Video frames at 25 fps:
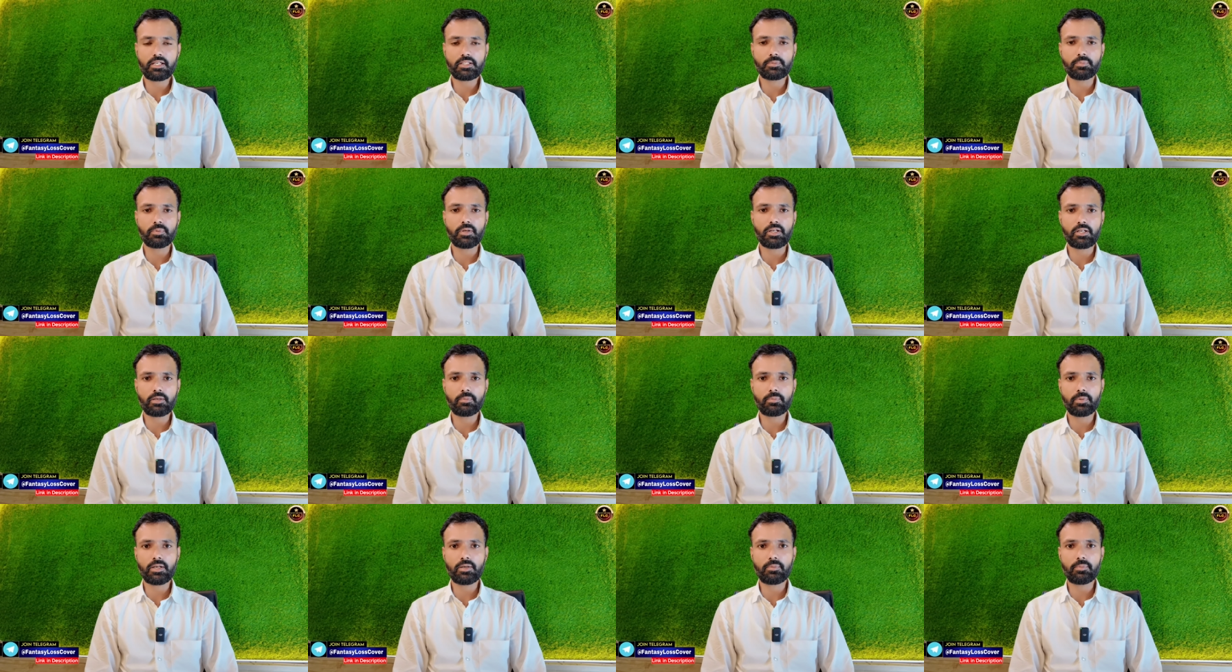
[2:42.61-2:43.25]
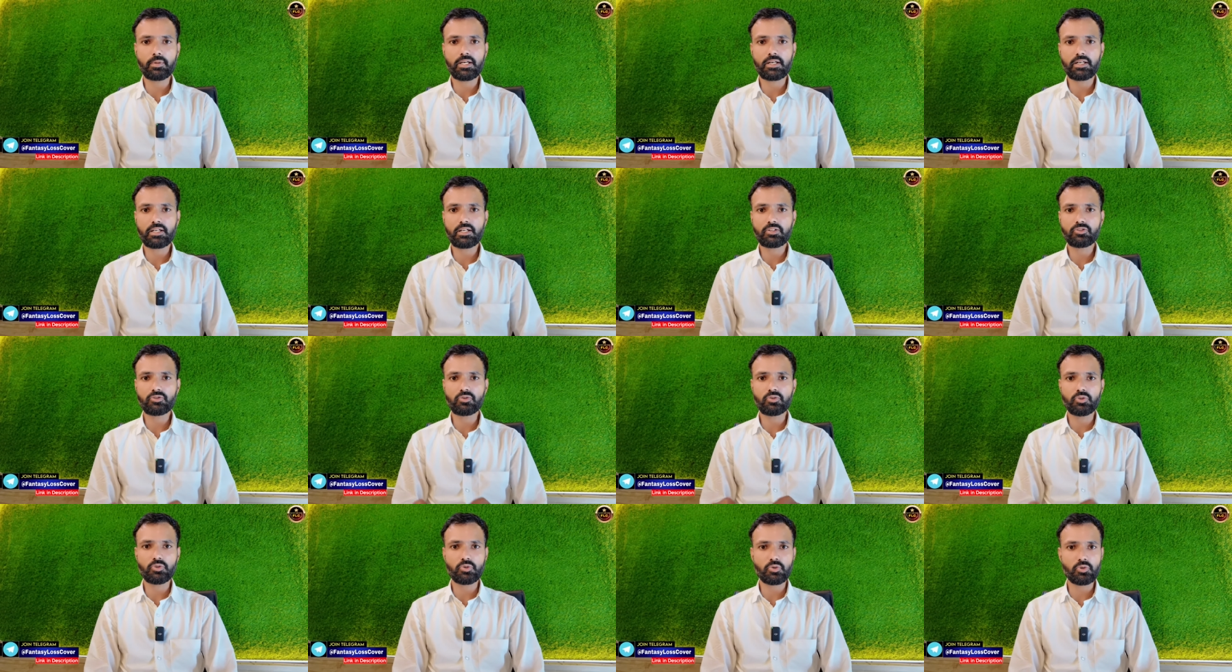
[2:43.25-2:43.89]
एक्सपर्ट बने बैठे
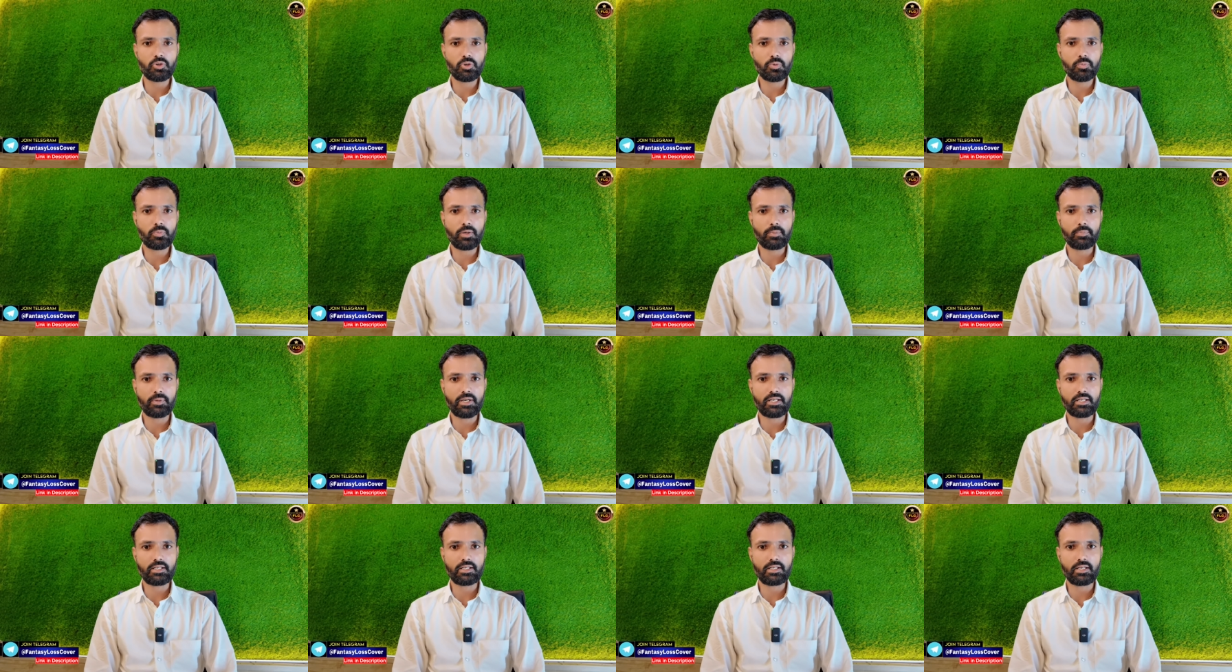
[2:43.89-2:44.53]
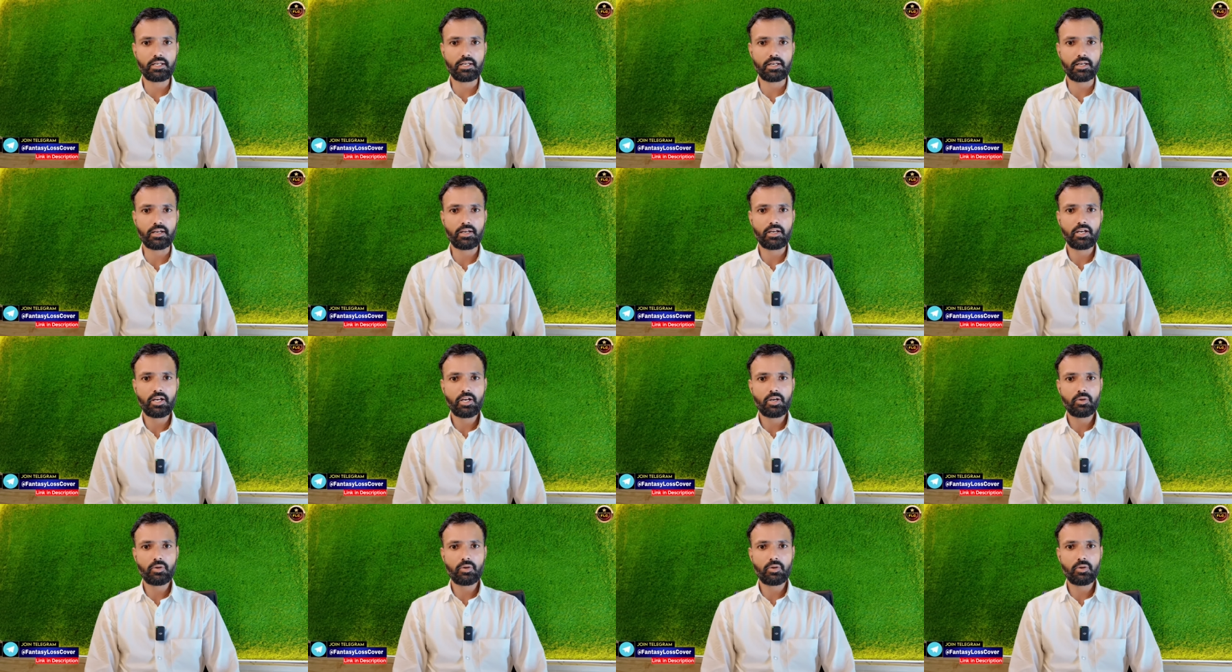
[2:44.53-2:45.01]
हैं जो यूट्यूबर बैठे हैं